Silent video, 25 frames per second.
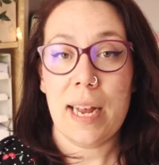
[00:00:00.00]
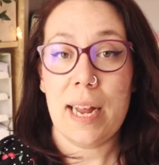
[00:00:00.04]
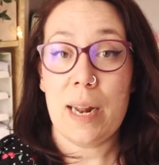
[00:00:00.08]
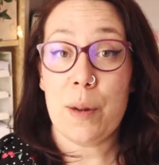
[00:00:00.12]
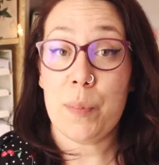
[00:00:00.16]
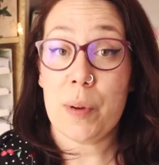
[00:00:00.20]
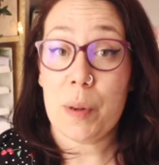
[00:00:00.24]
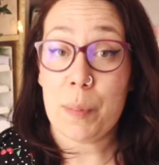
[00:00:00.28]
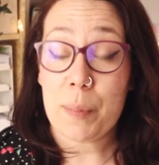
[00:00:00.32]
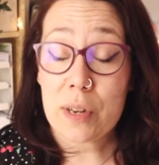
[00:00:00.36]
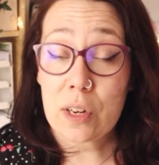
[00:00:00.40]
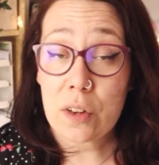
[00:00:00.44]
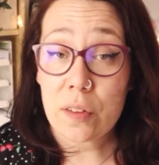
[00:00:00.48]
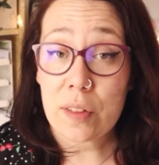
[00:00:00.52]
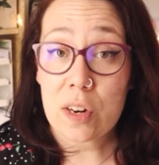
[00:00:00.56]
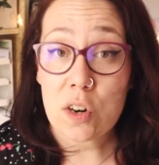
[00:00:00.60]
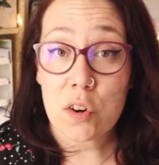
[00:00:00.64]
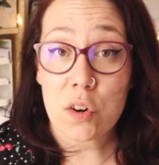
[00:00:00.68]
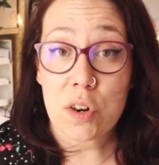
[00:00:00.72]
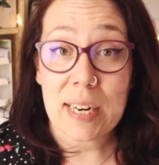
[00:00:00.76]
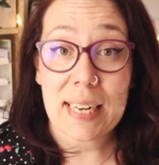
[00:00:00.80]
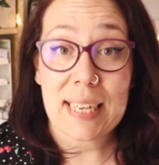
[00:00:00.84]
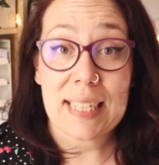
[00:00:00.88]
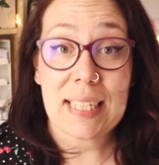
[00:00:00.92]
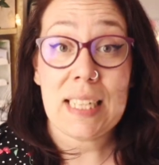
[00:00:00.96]
El primero de
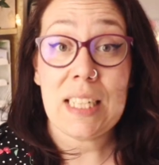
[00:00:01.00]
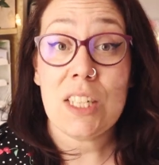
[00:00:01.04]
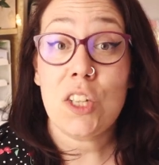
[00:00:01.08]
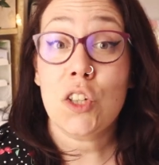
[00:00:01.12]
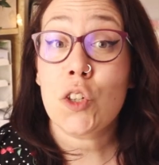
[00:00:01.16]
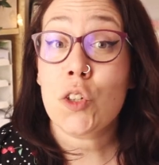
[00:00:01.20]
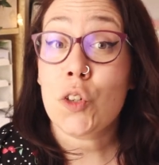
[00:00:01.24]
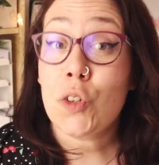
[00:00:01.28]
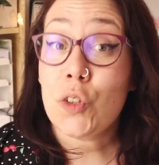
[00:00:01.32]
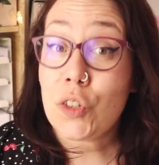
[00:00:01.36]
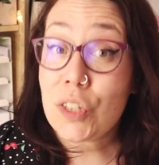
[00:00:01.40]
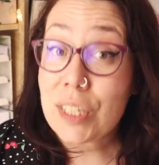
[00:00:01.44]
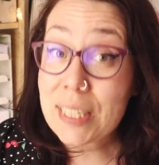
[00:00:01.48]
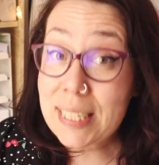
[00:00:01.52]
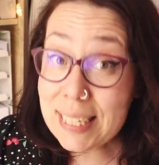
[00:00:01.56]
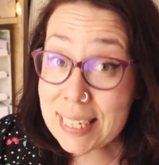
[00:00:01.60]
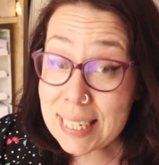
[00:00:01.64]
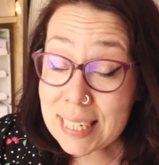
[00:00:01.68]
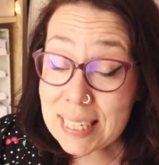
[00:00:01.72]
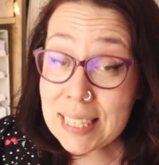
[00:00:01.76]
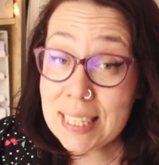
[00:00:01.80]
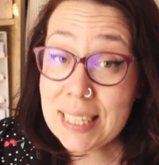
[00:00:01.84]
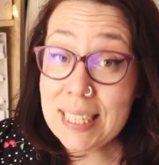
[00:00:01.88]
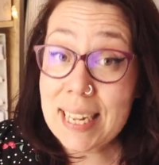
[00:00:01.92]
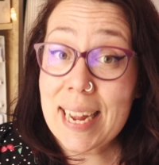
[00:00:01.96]
los requisitos
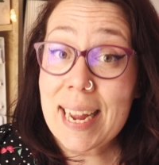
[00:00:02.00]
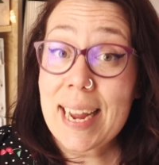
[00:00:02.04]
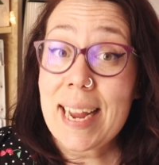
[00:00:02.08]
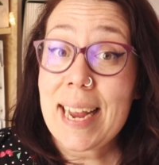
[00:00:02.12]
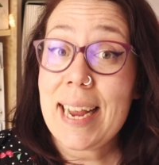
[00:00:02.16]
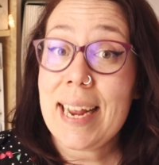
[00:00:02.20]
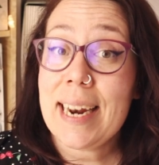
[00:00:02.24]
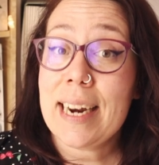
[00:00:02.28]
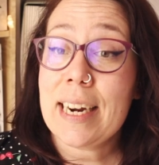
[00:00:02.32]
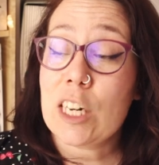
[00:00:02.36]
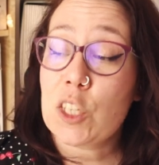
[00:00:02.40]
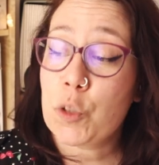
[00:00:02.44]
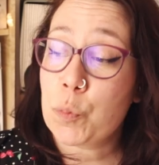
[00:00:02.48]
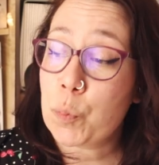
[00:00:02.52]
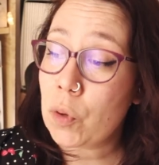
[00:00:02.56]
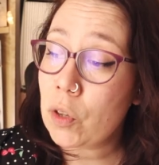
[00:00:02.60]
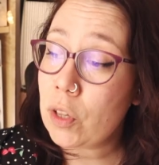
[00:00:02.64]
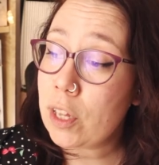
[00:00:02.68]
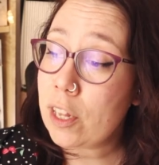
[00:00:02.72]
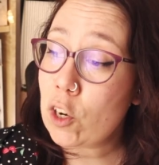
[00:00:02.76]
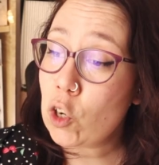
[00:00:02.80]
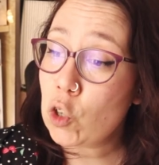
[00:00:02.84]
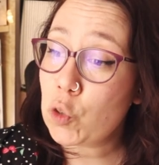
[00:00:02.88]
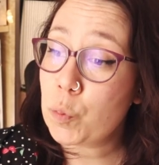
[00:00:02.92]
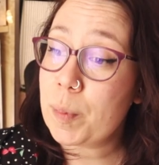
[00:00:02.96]
consiste en
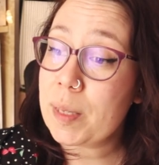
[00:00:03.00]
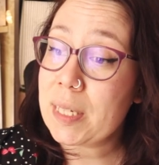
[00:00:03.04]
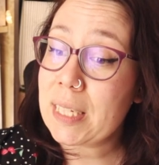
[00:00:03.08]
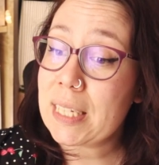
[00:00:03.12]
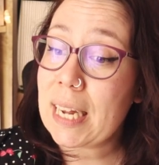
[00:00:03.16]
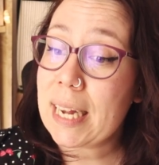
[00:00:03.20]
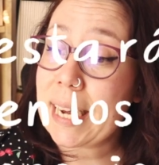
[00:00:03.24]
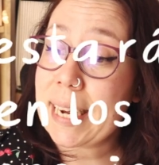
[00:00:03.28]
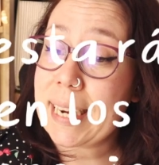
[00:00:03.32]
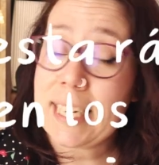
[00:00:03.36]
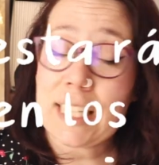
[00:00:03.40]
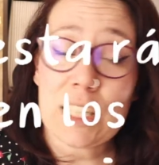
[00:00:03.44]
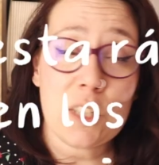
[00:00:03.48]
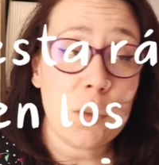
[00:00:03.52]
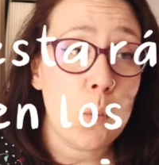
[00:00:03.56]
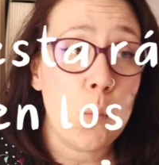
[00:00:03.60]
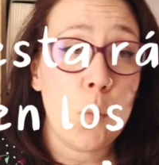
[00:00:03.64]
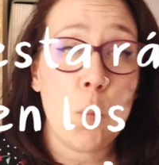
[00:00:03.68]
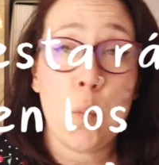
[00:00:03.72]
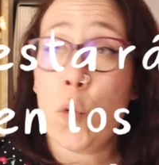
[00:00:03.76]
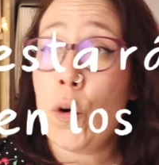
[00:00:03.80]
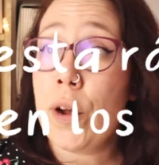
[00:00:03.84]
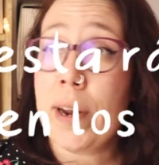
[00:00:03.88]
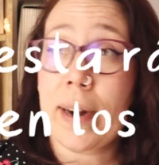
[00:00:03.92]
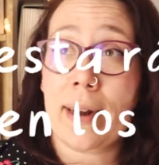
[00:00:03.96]
responder los mensajes
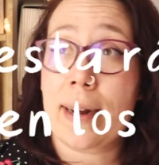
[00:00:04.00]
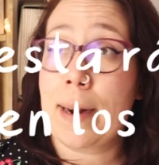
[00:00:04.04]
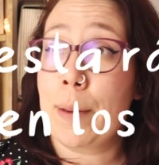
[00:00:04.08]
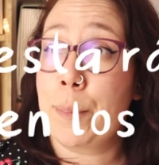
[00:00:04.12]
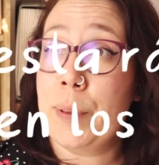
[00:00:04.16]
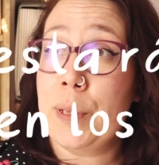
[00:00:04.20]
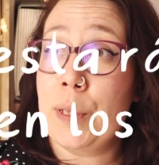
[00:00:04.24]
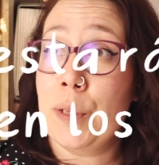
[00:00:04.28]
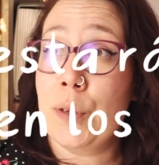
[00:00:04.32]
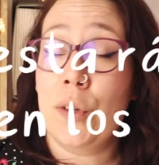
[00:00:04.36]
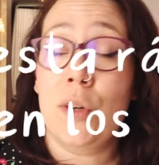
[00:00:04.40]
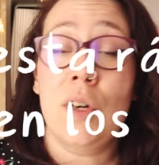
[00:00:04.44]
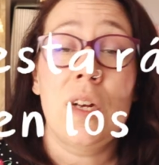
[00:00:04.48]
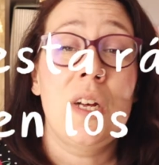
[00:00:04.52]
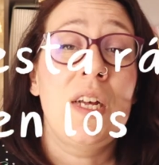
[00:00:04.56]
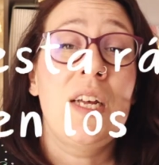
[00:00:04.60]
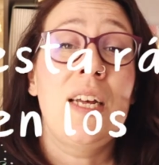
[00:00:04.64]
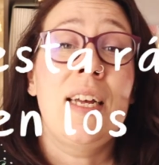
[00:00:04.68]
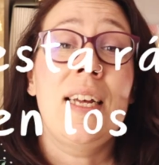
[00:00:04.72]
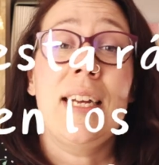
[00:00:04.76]
muy rápido.